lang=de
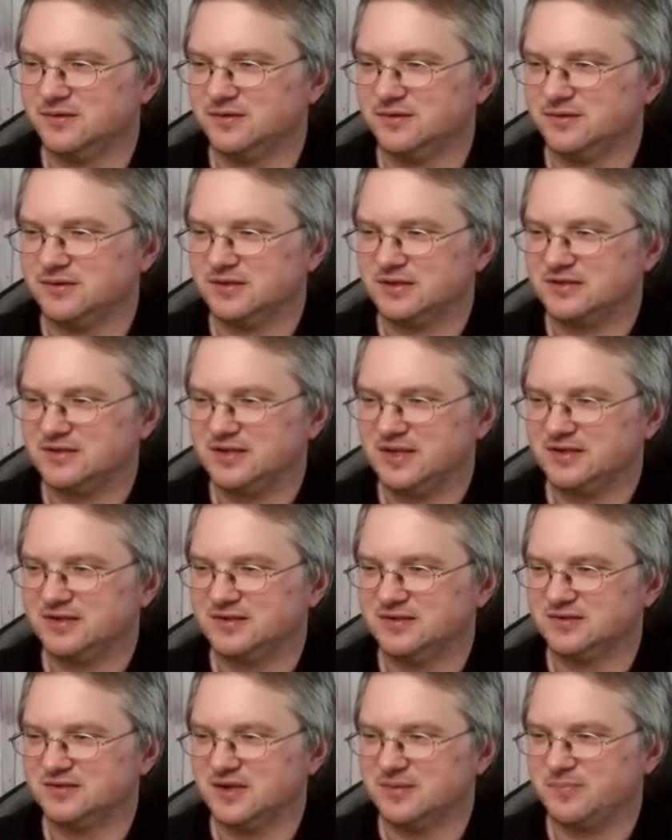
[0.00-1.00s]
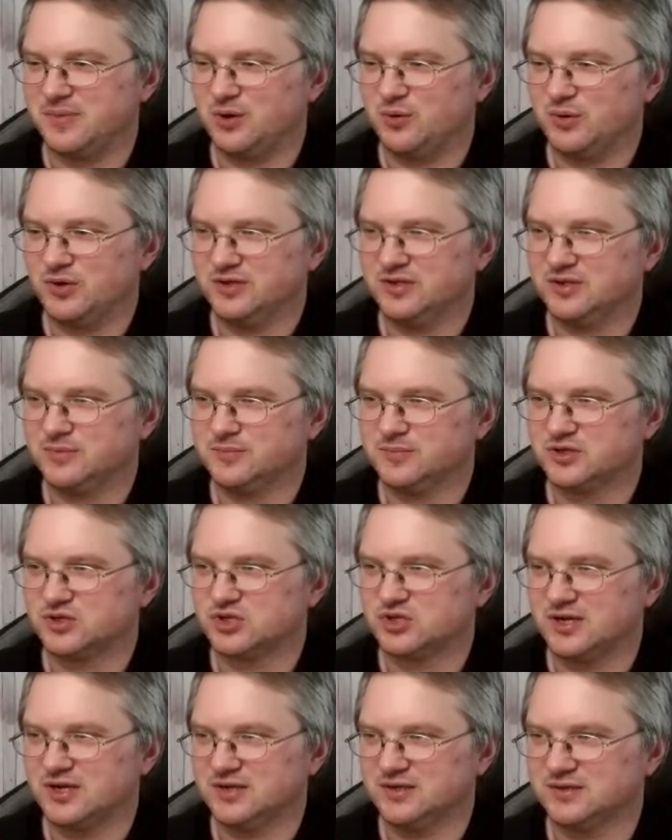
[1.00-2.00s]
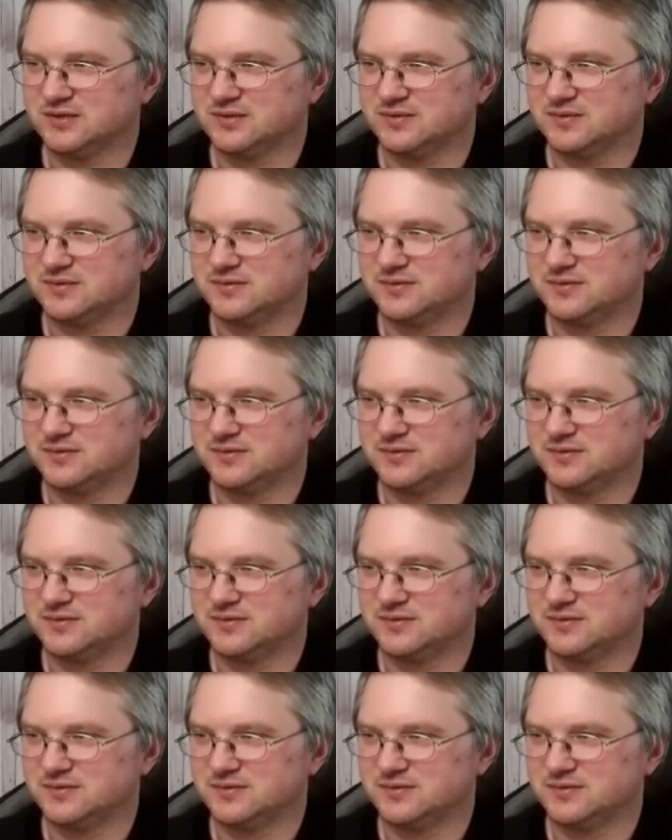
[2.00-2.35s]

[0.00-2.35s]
Jetzt hängt dieser Bauer hier mit Schach.